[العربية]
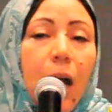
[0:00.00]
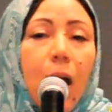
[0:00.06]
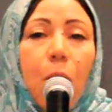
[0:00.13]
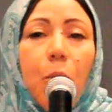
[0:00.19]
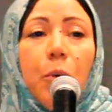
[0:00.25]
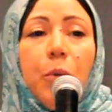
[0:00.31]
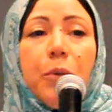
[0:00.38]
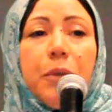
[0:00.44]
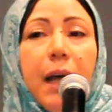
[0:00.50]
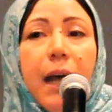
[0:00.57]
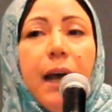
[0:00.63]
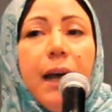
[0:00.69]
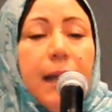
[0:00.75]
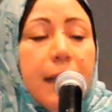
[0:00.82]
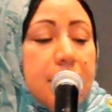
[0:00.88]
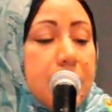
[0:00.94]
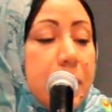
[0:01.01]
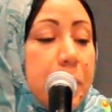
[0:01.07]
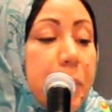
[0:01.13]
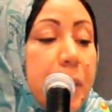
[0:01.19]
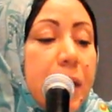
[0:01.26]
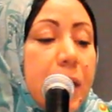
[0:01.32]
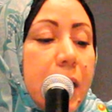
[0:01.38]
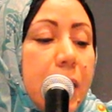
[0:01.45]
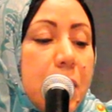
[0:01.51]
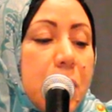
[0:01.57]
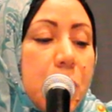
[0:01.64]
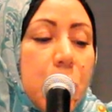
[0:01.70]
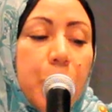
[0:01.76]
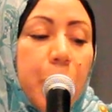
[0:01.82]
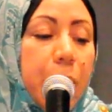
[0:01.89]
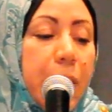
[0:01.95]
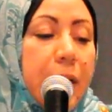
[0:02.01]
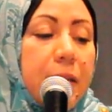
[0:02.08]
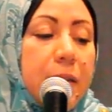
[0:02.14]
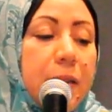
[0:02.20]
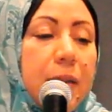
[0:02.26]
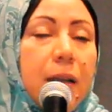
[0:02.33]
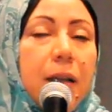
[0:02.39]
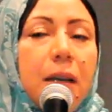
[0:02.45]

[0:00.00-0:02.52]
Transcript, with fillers: أو ضاقت بك سبلا